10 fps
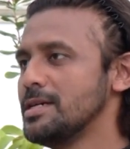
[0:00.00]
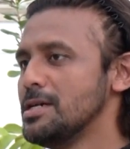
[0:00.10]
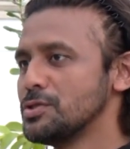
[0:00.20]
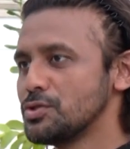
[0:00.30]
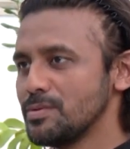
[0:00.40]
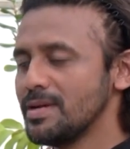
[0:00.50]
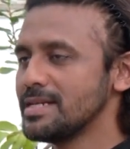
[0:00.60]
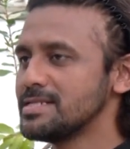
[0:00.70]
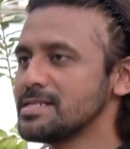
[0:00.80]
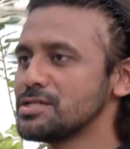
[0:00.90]
ছোটোবেলায়
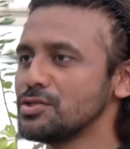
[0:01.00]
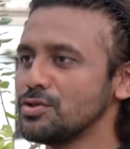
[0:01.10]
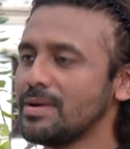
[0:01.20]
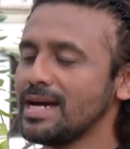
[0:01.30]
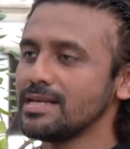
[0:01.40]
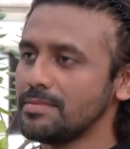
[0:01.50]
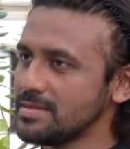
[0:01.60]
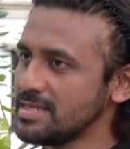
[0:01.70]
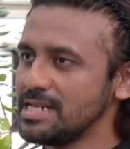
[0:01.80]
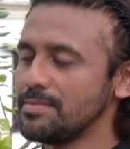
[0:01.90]
যেটা ছিল ভাই আমরা
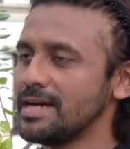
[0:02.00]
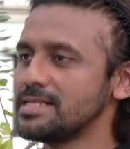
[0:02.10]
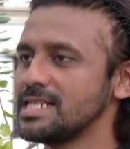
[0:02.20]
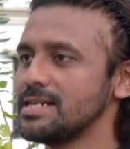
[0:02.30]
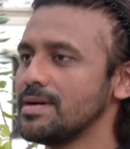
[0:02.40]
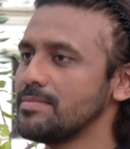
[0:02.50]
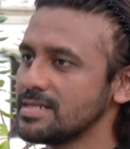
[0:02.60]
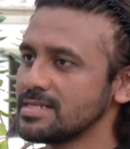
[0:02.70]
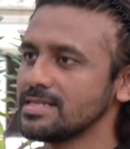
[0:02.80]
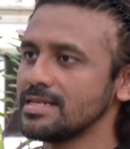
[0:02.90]
তিন ভাই ছিলাম আব্বার সাথে